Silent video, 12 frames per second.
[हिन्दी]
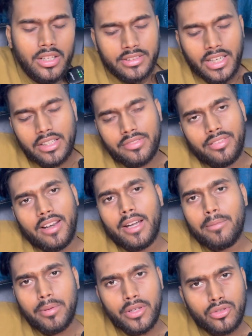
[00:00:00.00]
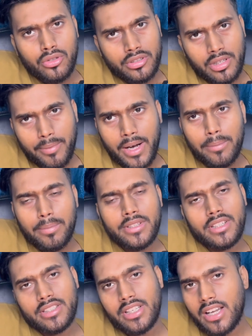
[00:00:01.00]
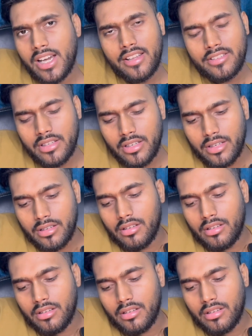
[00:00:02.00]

शायद फ्लैट पिच हो सपाट पिच इसके कारण से